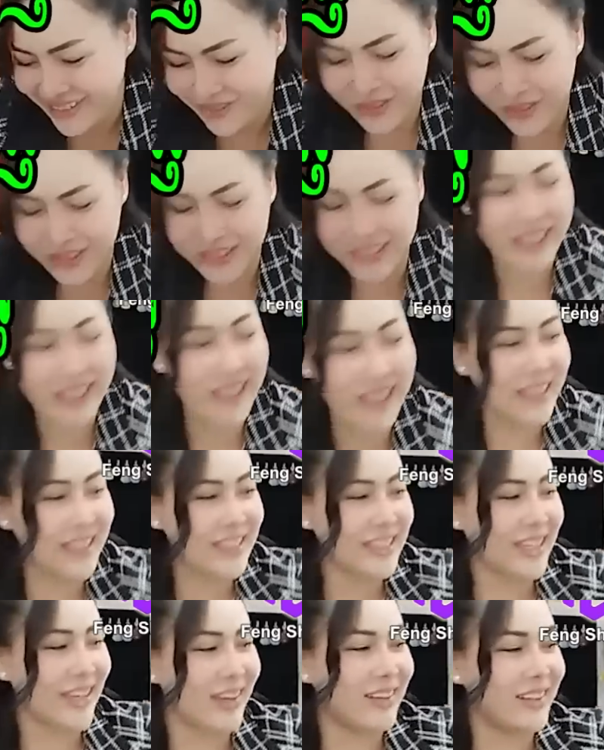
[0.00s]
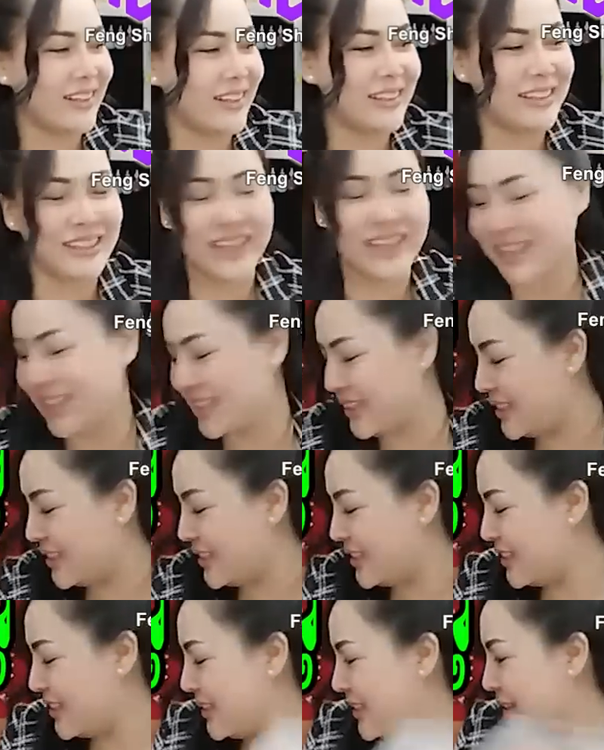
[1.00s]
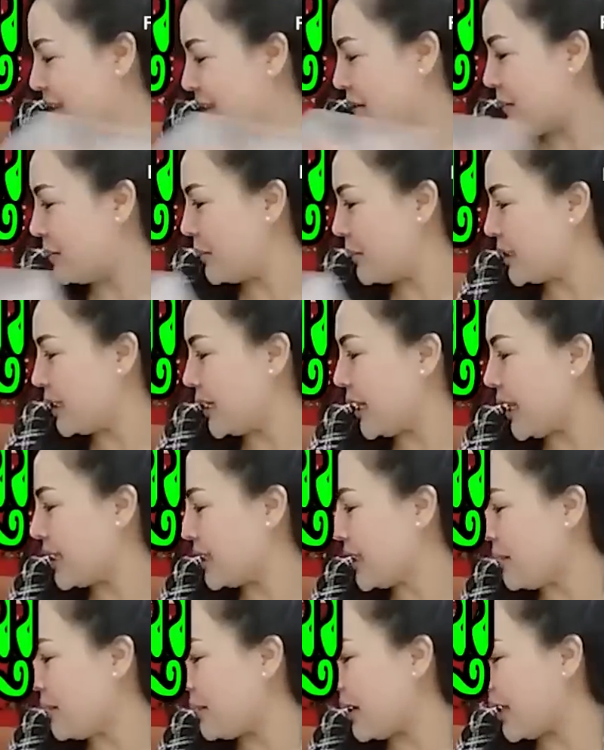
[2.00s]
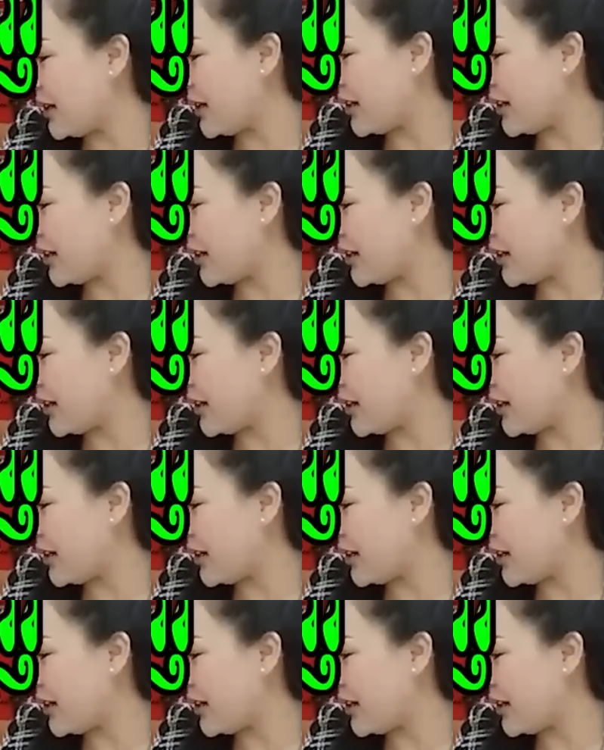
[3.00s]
vật na đây chào trà vật na tới ba